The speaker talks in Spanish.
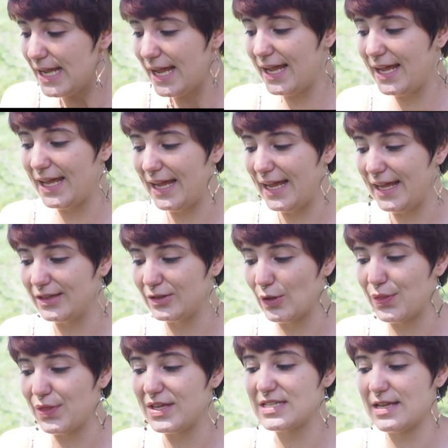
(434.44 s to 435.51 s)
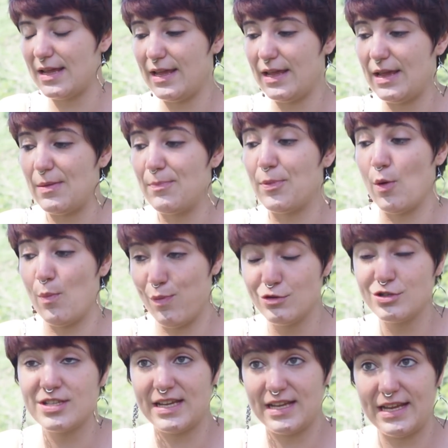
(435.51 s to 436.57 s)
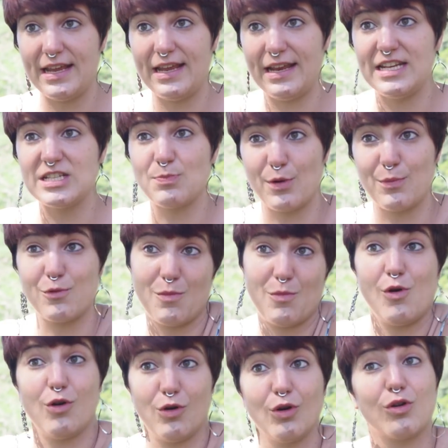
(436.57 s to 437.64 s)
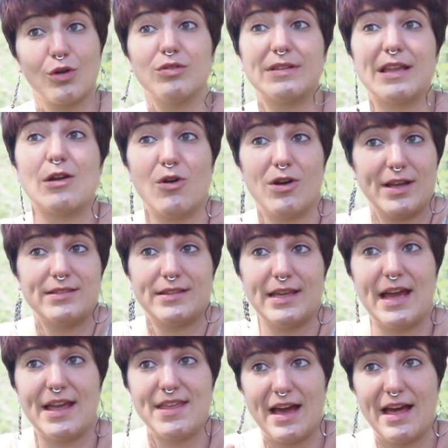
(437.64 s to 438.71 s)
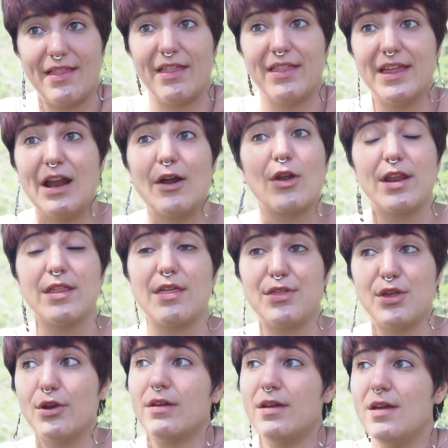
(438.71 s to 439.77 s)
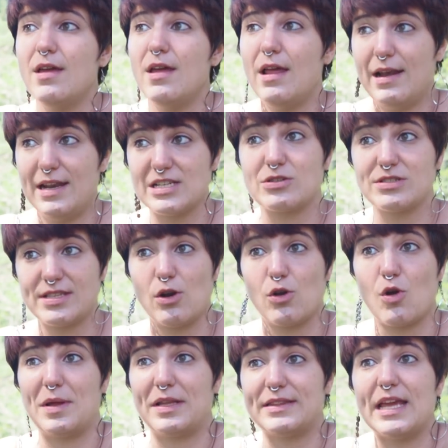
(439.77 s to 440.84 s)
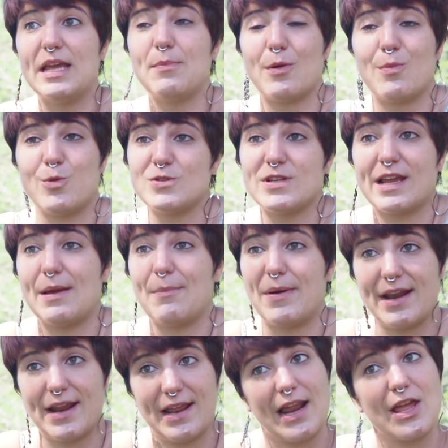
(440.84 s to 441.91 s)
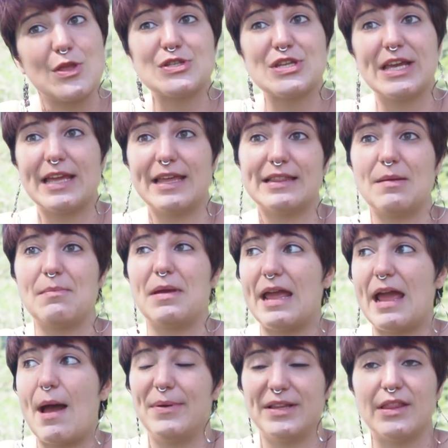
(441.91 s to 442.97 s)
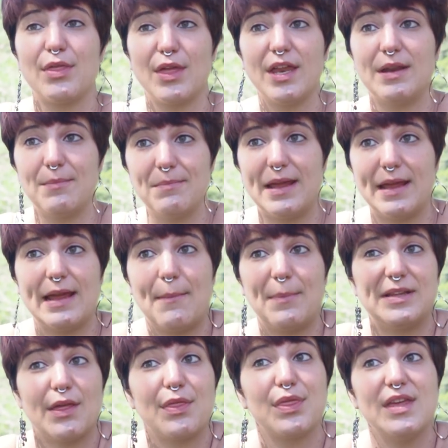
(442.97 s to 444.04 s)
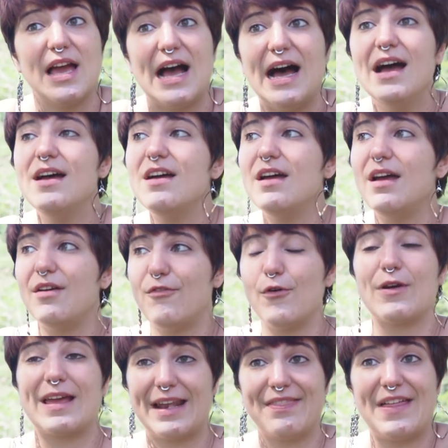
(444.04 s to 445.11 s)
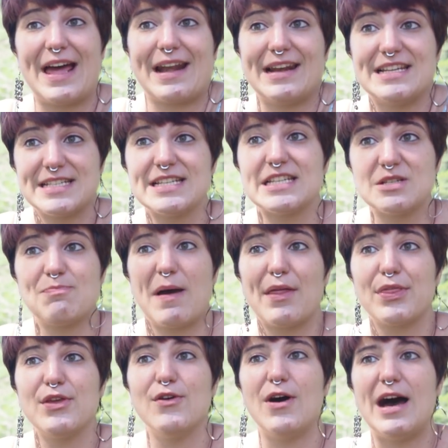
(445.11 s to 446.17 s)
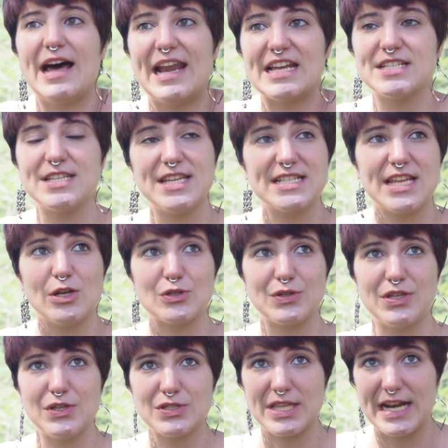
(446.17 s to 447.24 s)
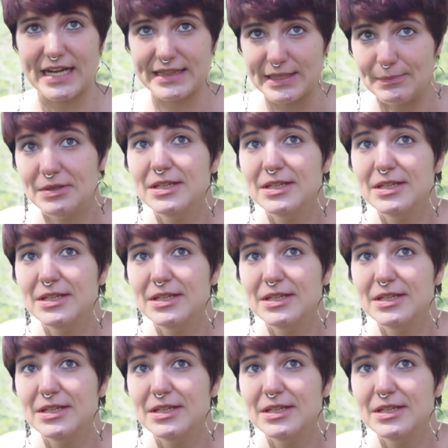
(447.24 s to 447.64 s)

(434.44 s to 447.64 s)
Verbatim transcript: Eh, entonces eh, propuse, les como tengo gente allegada de la organización, les, se lo comenté y propuse que para el año siguiente me, apetecer, me apetecía darles ese espacio a las niñas y a los niños del Artim.